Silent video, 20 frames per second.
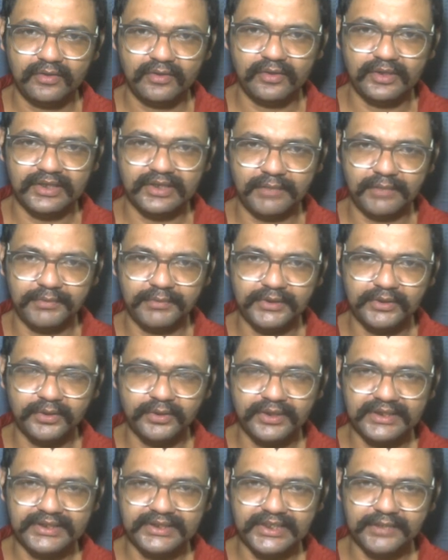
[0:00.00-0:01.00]
और अभी
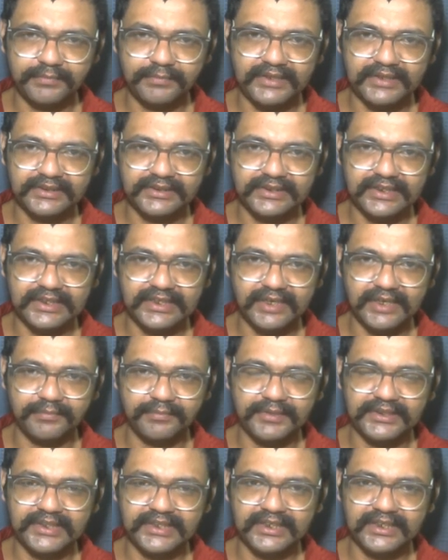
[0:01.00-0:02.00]
थोड़ी देर बाद ये
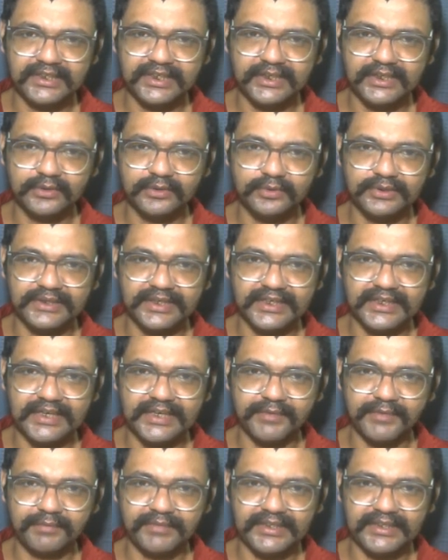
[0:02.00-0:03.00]
अभी देखेंगे आप दूसरे
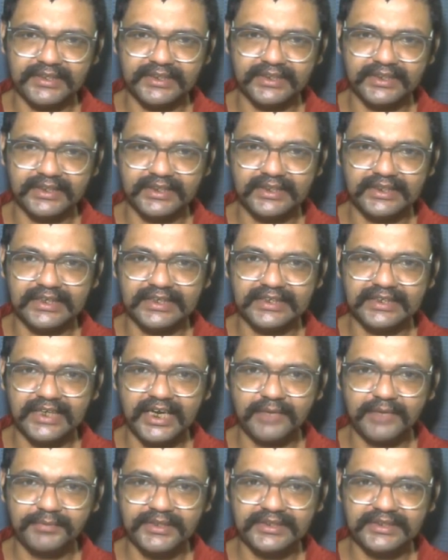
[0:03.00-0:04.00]
कैमरे में देखेंगे लेकिन
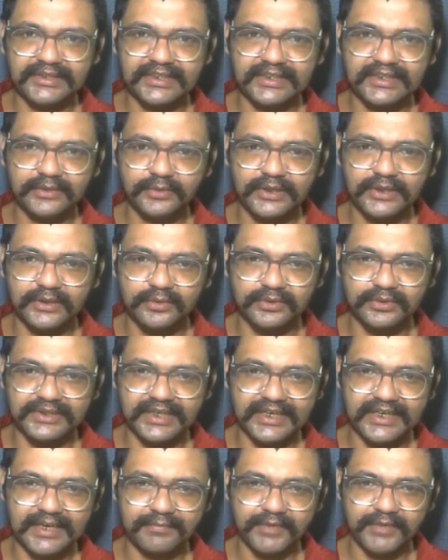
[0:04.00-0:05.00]
अब ये देखिए तो ये
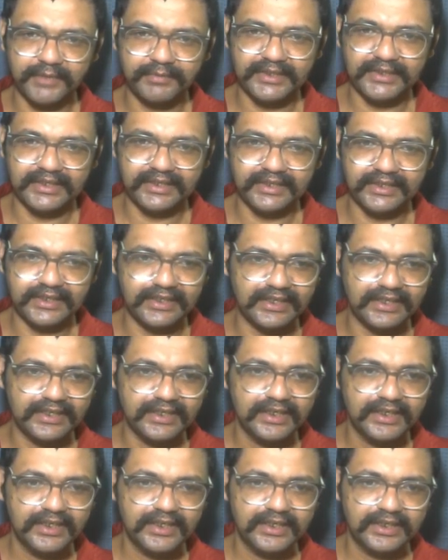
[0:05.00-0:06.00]
दूसरे कैमरे में देख रहे हैं
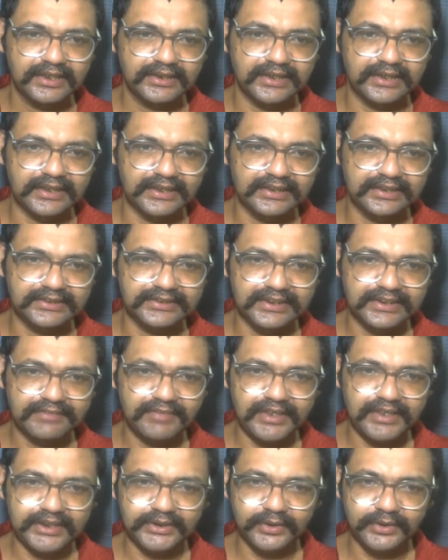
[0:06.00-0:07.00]
यानी ये
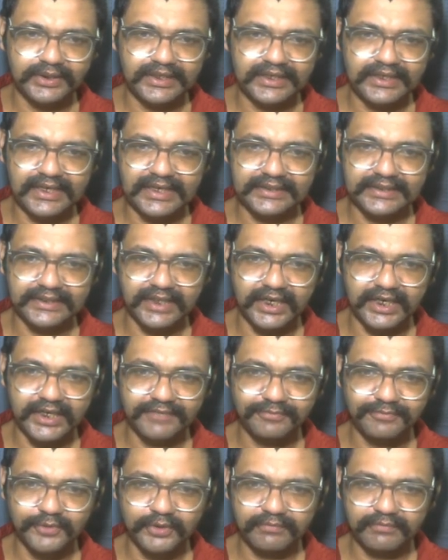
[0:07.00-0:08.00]
वाली जो लेयर है ये
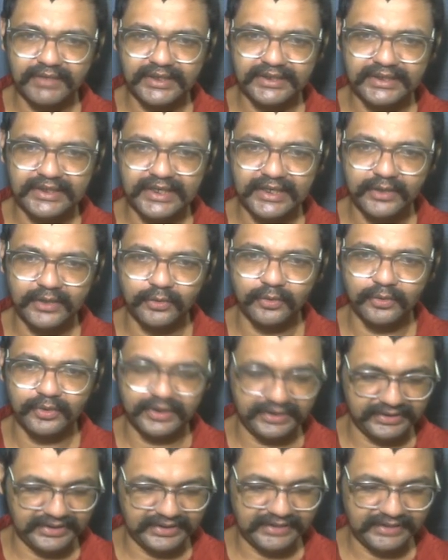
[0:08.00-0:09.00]
आईफोन वाली है
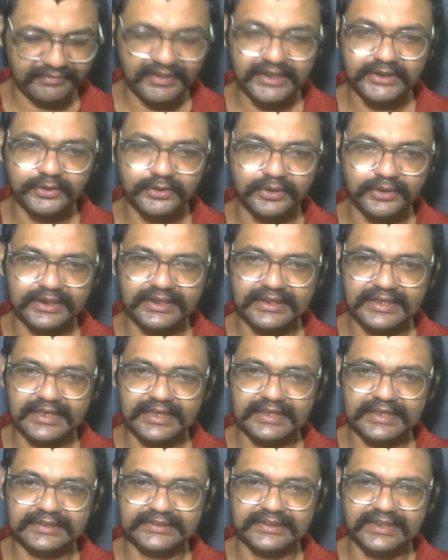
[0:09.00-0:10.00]
और ये वाली जो लेयर
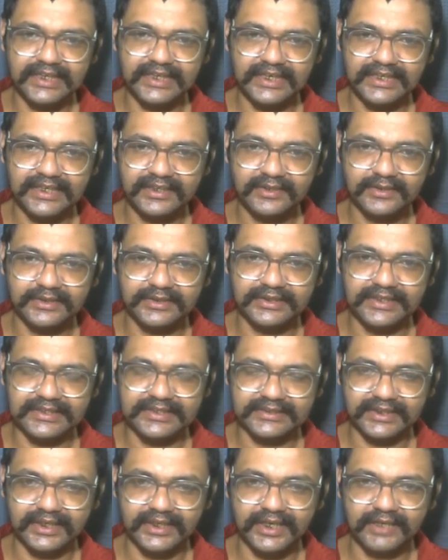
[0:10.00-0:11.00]
है ये है
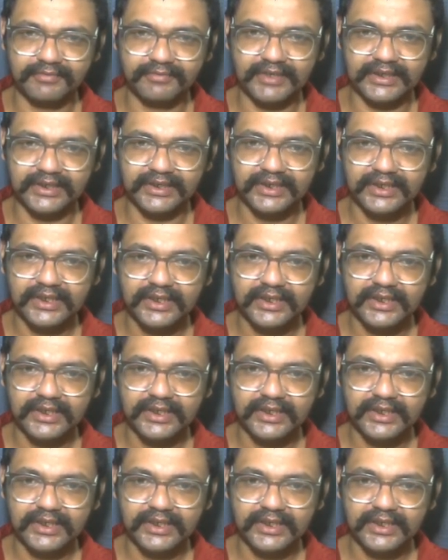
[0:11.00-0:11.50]
डीएसएलआर वाली